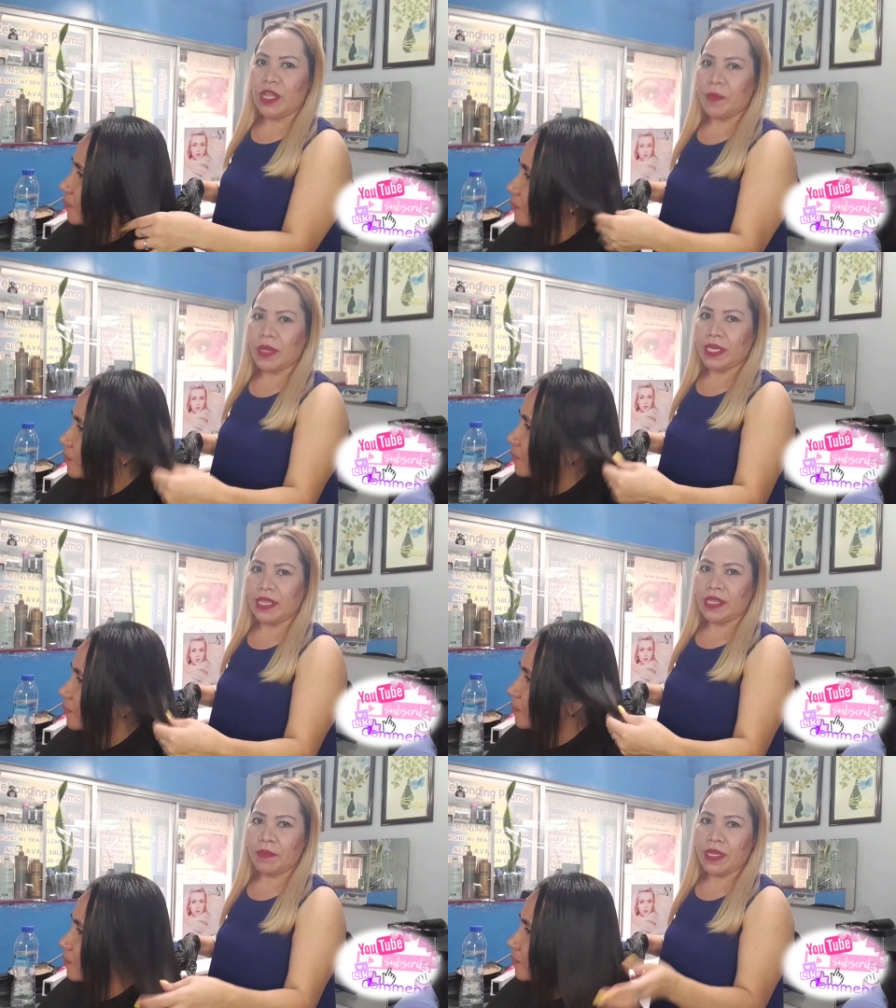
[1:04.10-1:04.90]

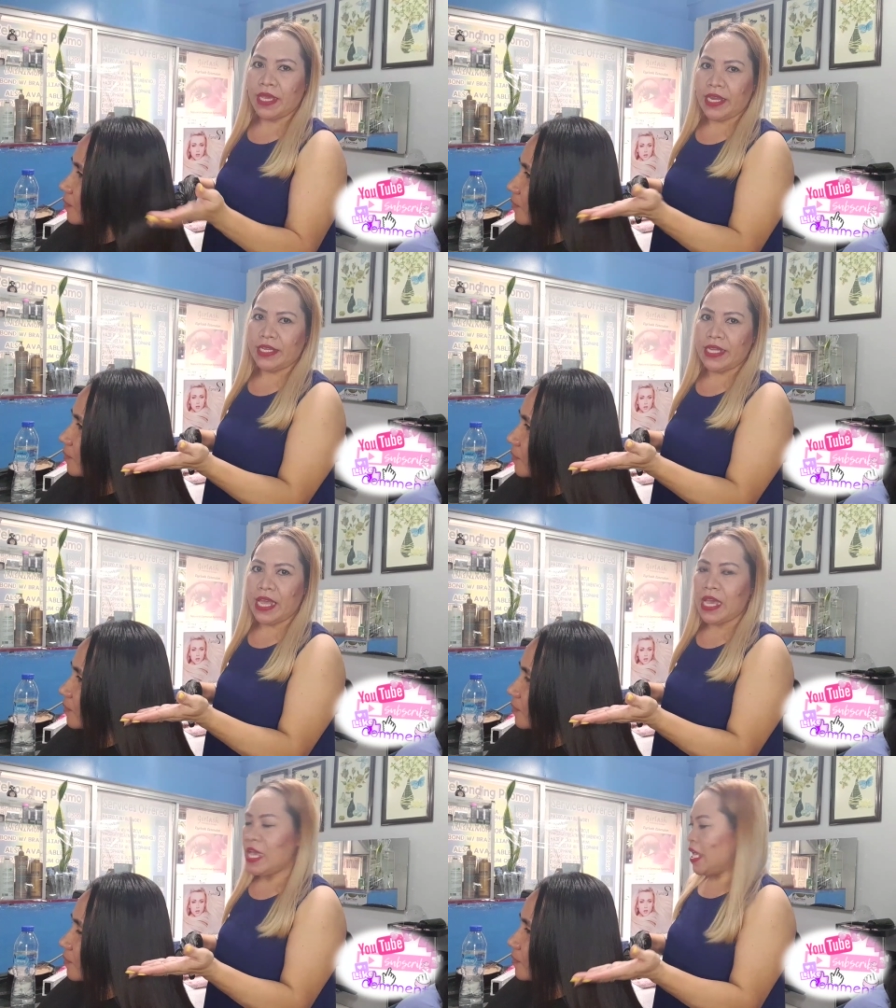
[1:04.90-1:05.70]
napakintab ng hair
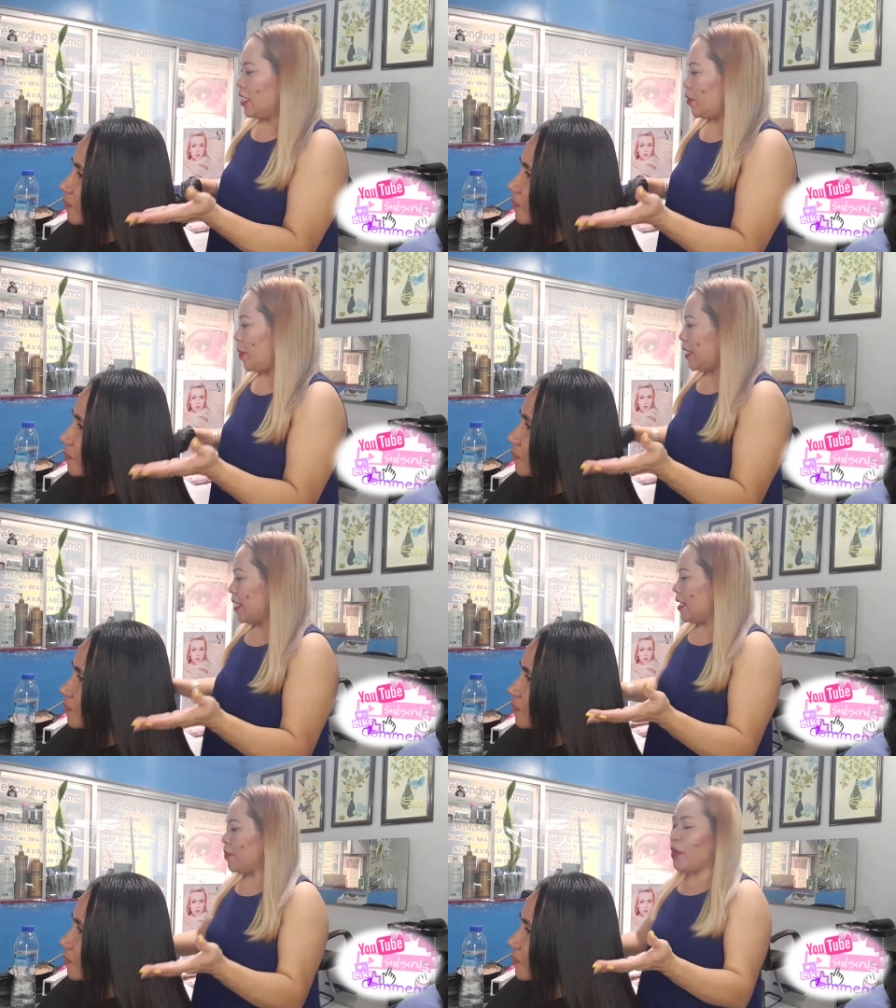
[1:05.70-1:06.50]
niya. So, pag
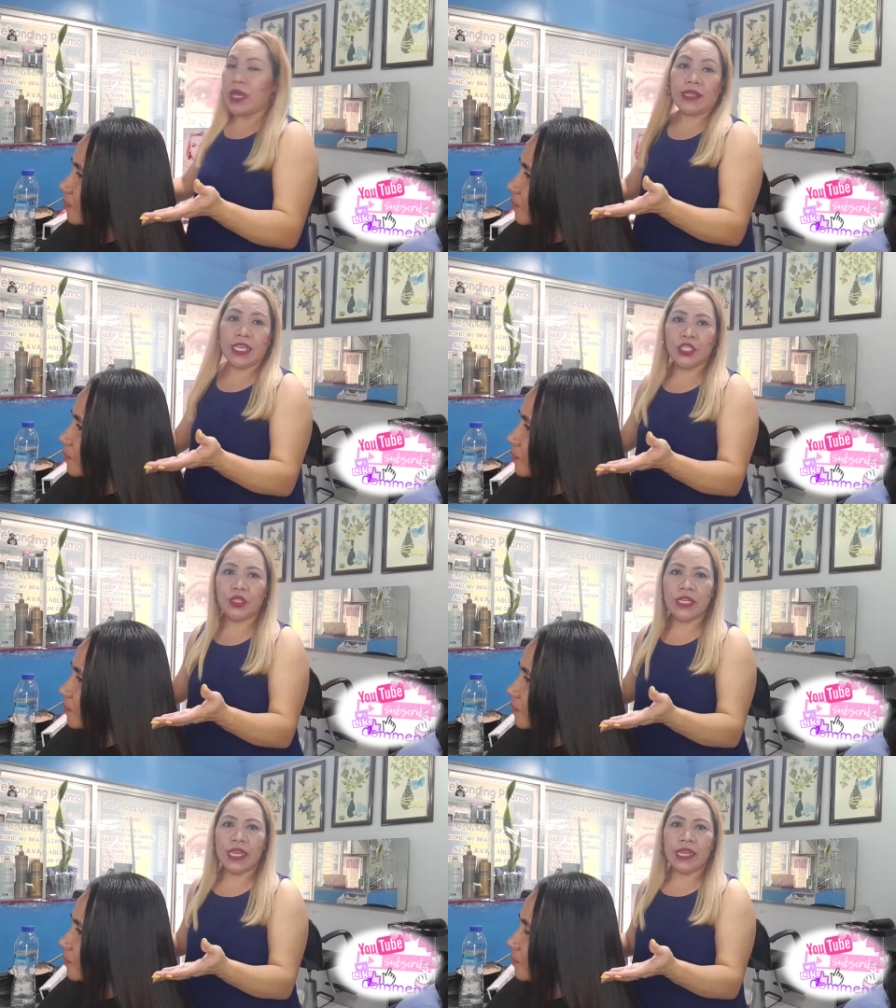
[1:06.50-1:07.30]
ganyan po ang
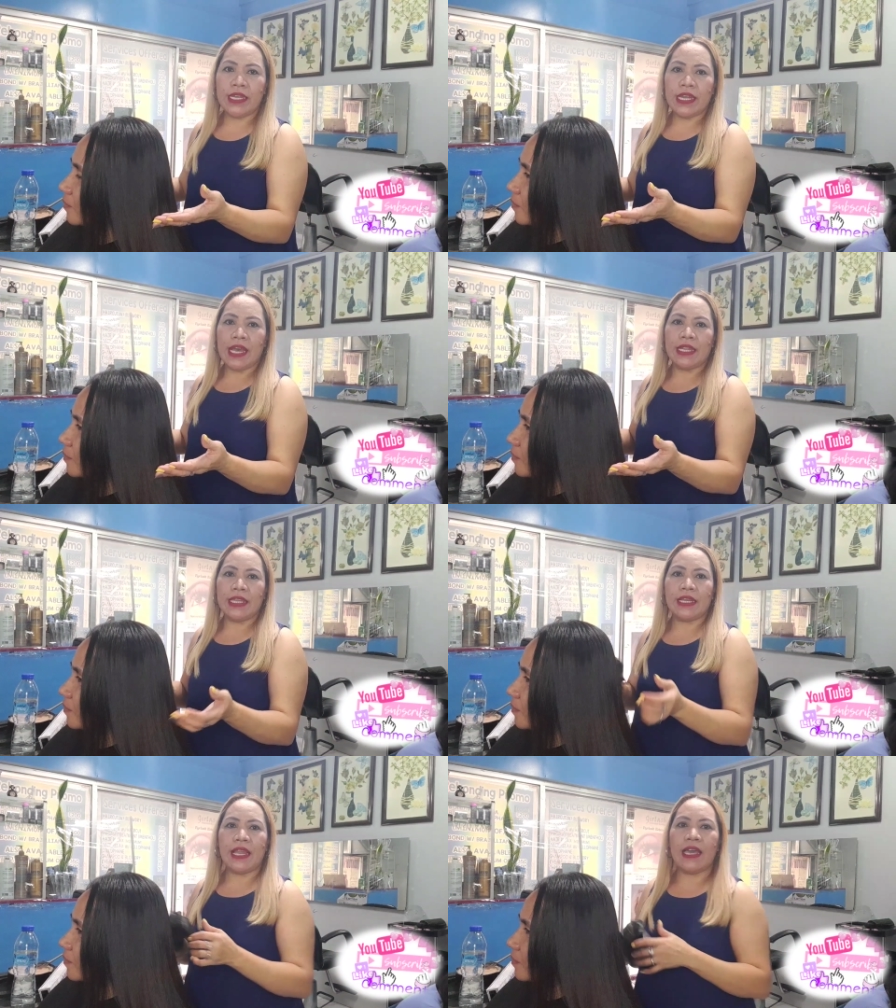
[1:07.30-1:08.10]
texture ng hair ng
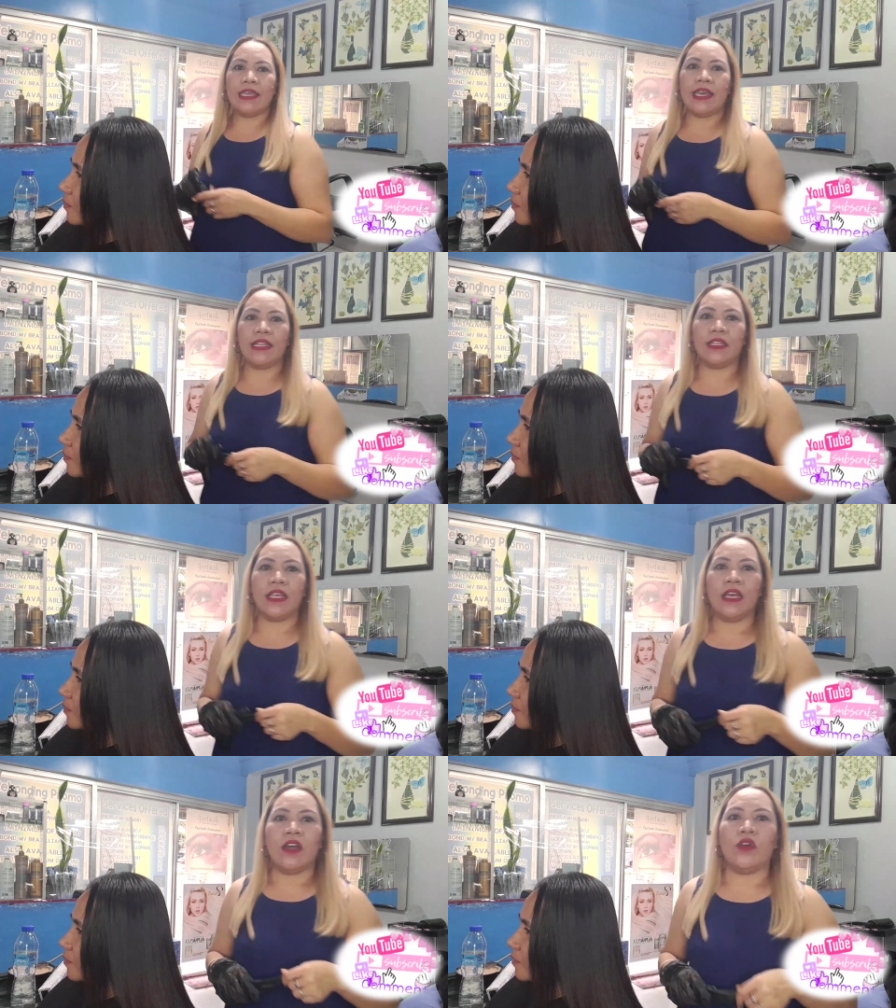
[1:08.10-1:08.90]
ating client,
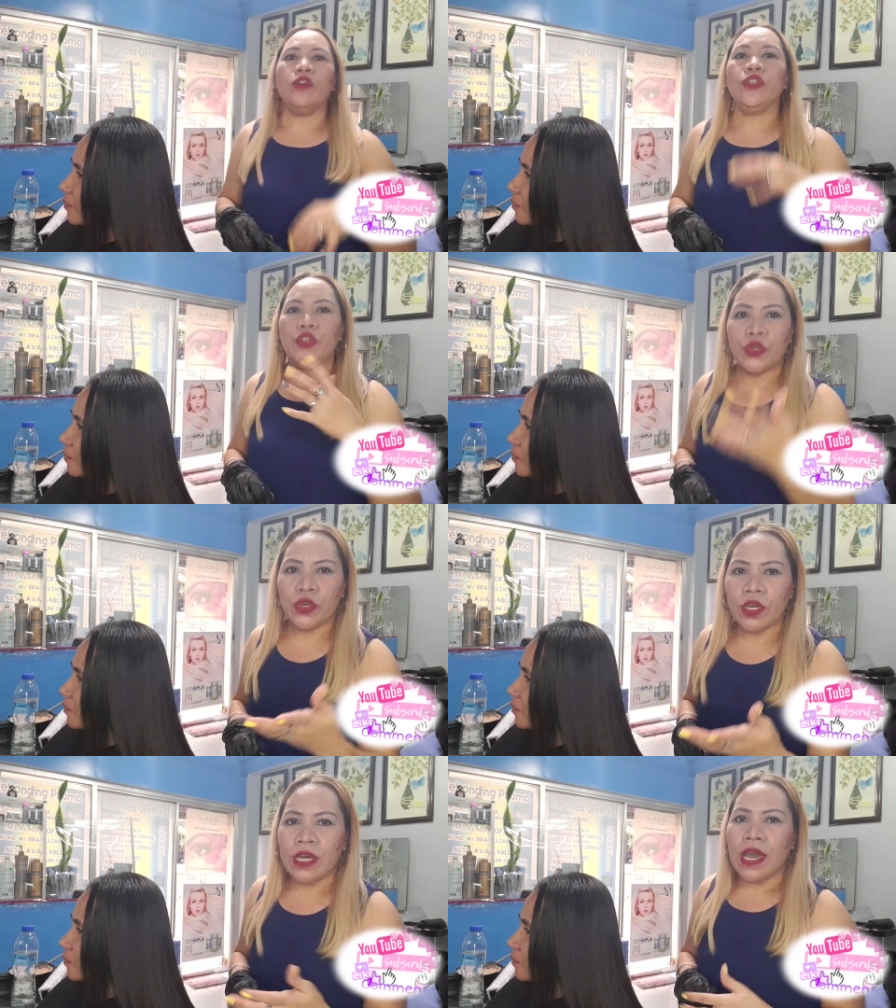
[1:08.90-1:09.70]
on
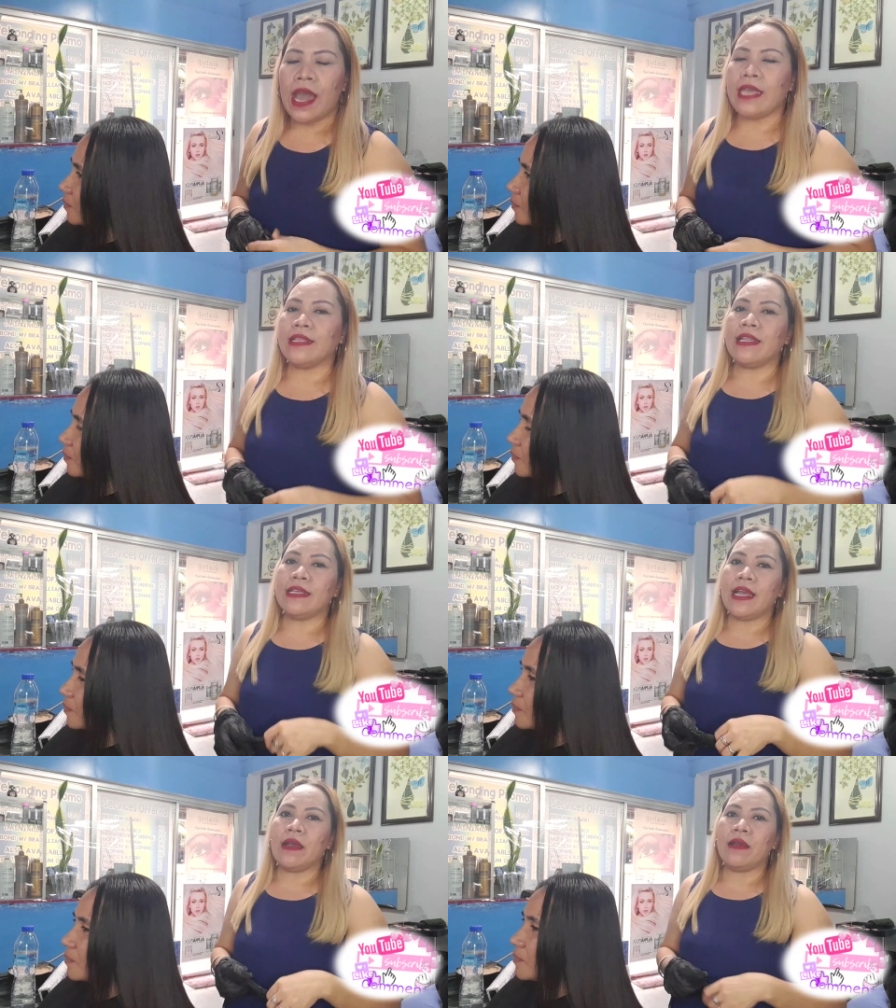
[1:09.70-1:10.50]
nyo, ay
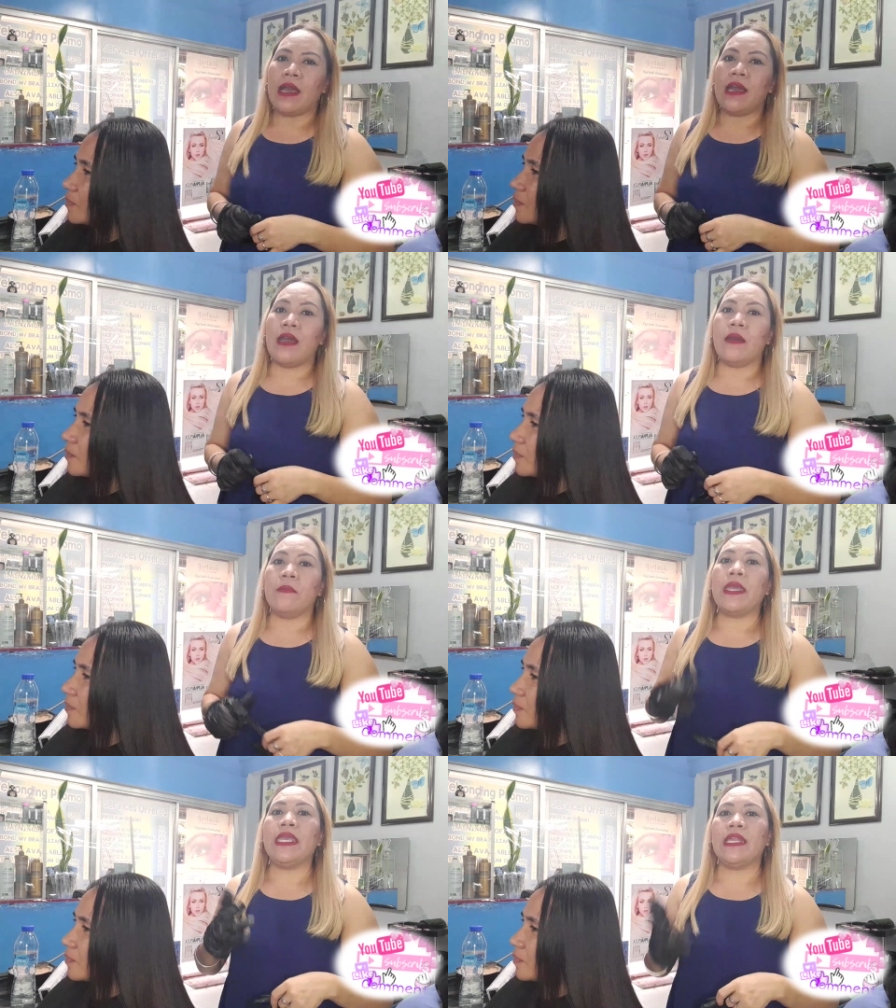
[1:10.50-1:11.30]
talagang uh,
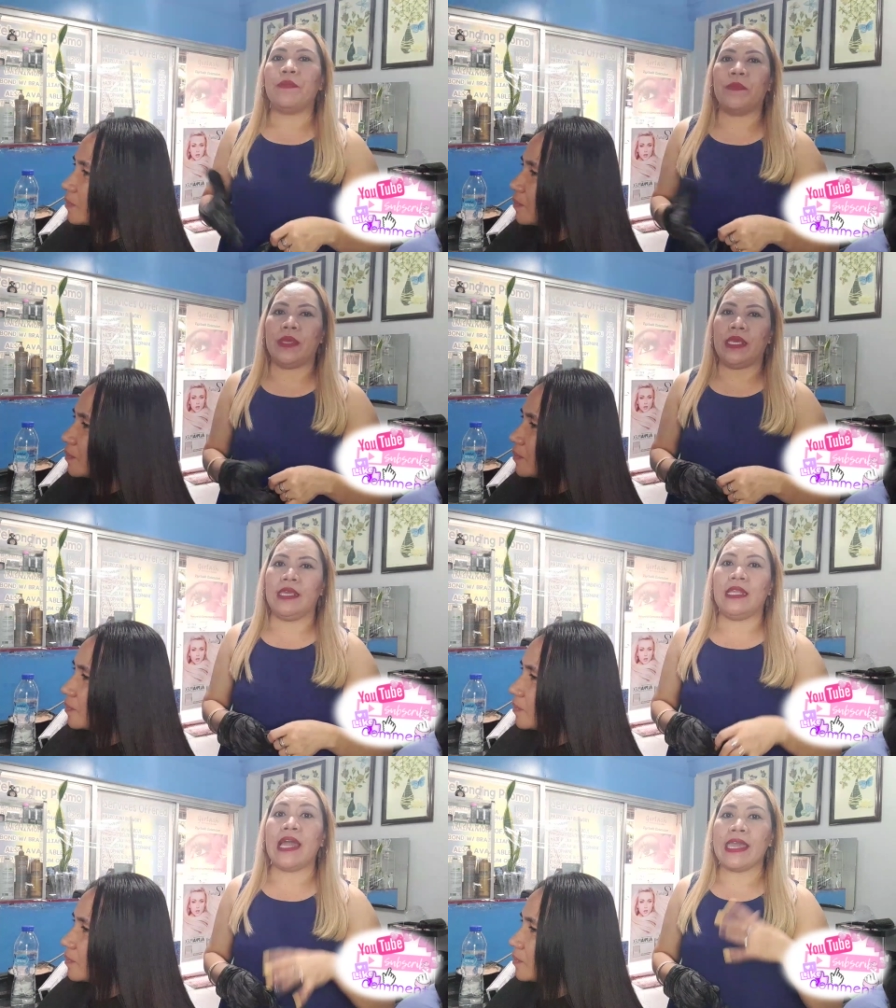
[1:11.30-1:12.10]
mahirap
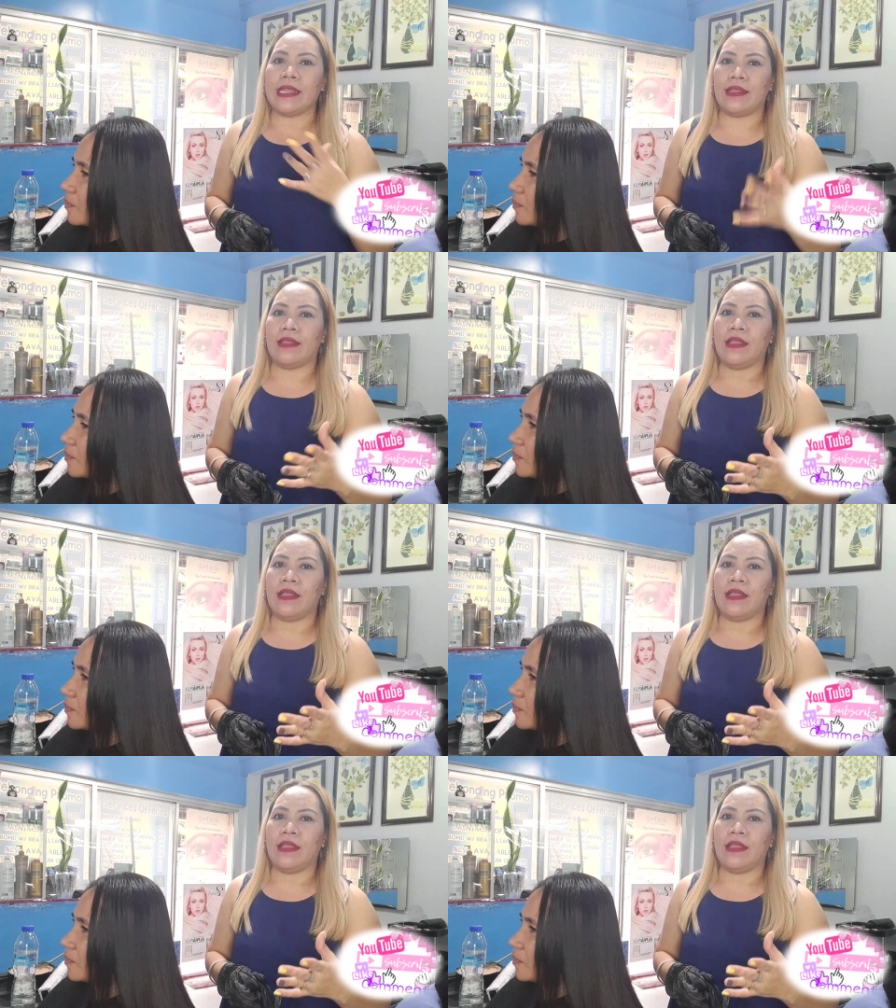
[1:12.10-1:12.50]
i-light.